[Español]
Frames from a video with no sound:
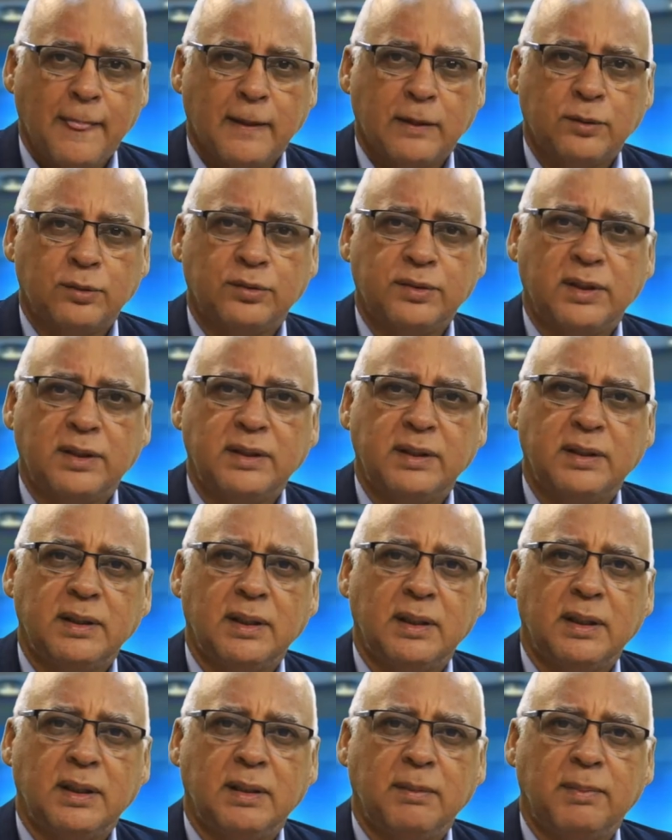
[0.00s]
Tú
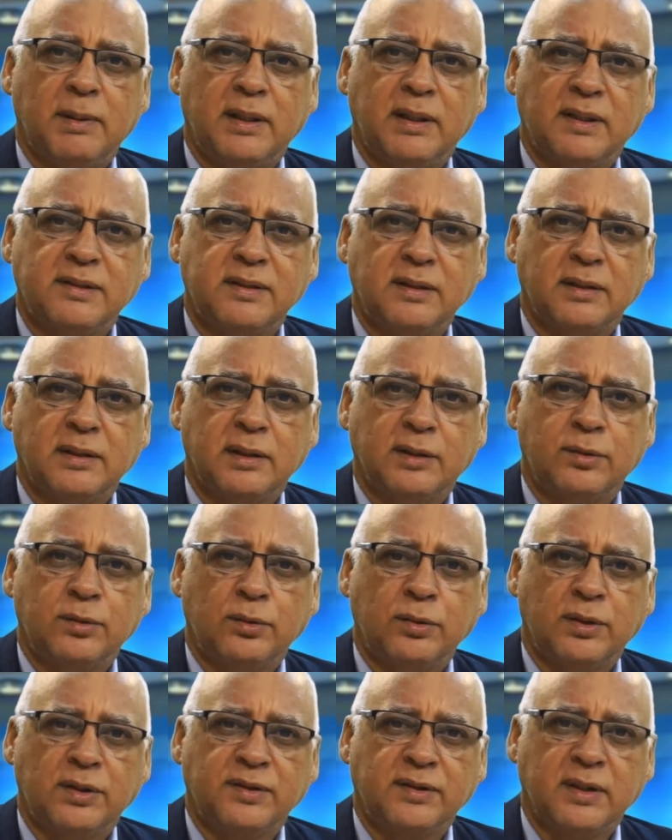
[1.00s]
tenías varias
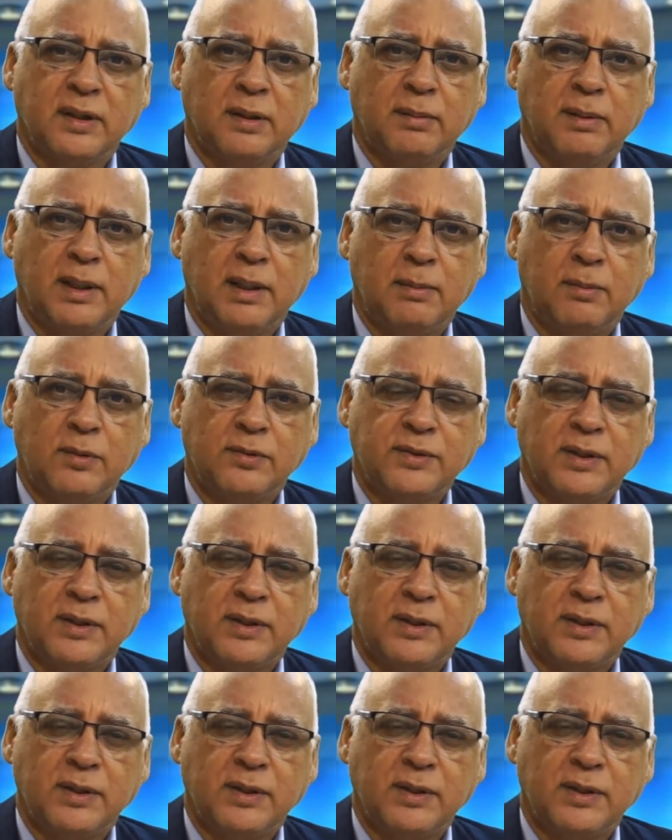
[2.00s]
inquietudes que hablamos